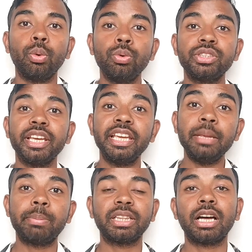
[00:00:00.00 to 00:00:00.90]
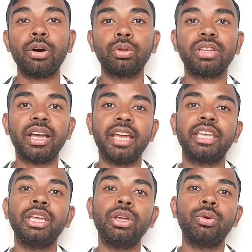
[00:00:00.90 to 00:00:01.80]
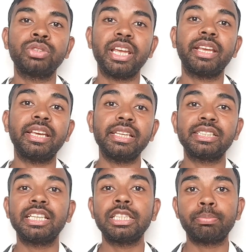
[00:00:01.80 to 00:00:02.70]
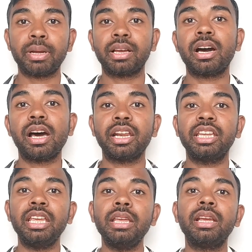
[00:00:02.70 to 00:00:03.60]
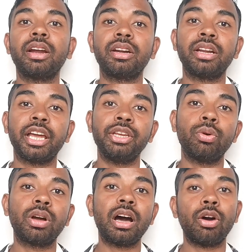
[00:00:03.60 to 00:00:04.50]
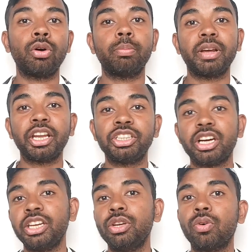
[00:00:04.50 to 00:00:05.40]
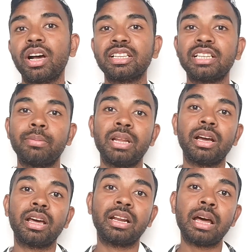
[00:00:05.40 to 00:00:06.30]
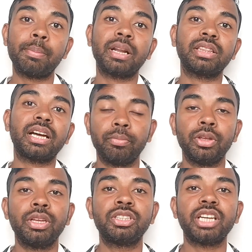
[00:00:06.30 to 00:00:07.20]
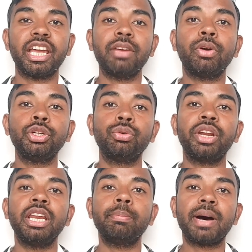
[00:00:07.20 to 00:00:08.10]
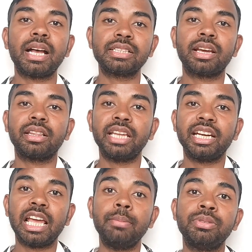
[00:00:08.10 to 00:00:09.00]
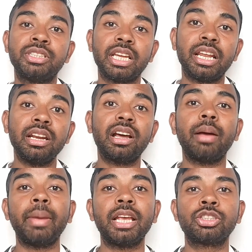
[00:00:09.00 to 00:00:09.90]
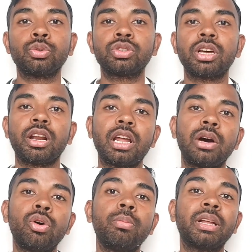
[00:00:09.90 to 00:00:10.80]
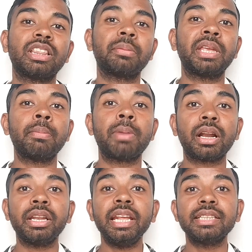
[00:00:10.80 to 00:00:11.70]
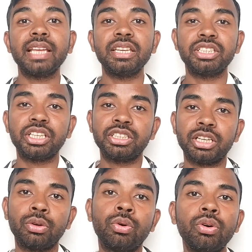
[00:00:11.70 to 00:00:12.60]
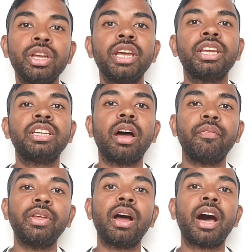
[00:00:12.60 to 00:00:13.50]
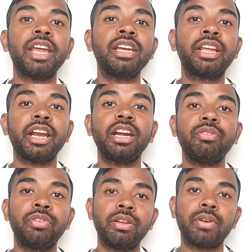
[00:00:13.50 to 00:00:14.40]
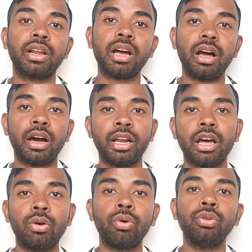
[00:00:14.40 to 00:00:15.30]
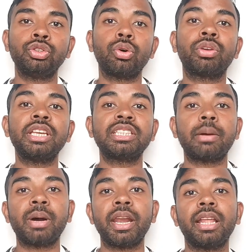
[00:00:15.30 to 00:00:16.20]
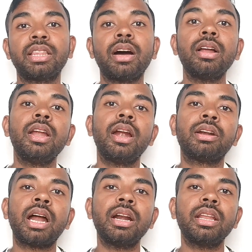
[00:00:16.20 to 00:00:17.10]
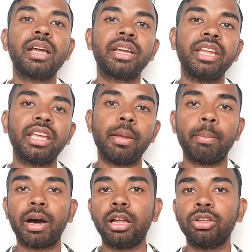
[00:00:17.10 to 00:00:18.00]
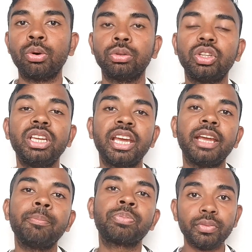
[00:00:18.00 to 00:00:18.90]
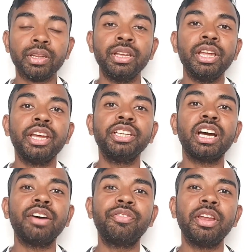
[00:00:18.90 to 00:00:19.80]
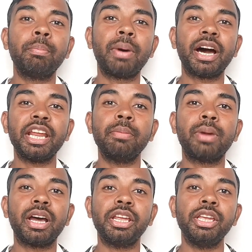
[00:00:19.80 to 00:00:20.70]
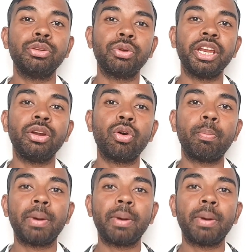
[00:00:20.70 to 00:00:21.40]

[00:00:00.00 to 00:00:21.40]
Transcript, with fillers: उसे ही पता होता है कि उसे किस किस प्रकार की कठिनाइयों का और परेशानियों का सामना करना पड़ता है चाहे वो यूरिन पास करते टाइम जलन का महसूस करना हो मतलब कि बर्निंग सेंसेशन हो या फिर हाई ग्रेड फीवर का आना हो जो कि सामान्यतः ठंड लगने के बाद होती है या फिर बारी बारी यूरिन को